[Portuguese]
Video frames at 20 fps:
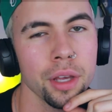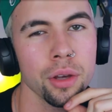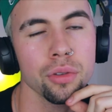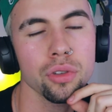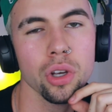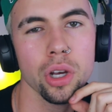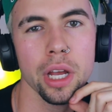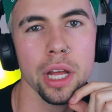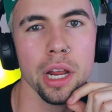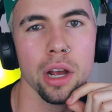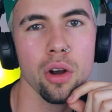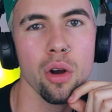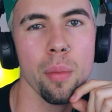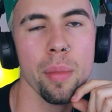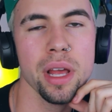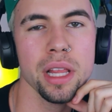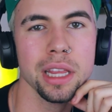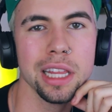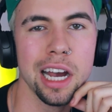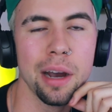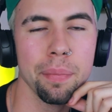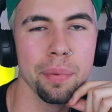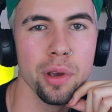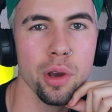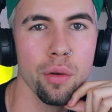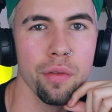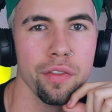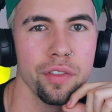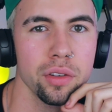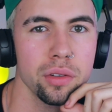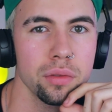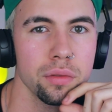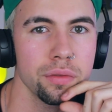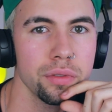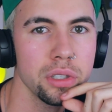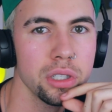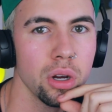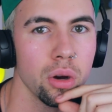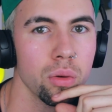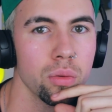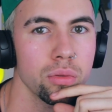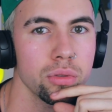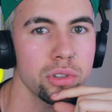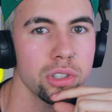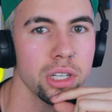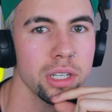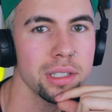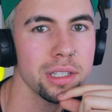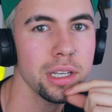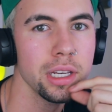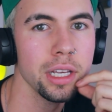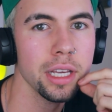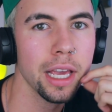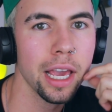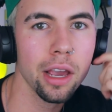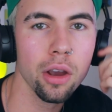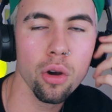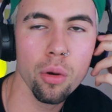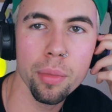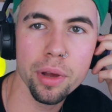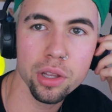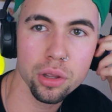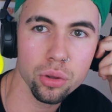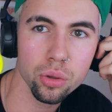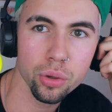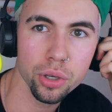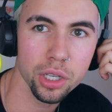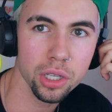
Eu só queria comentar porque eu fiz um vídeo há alguns dias e ninguém comentou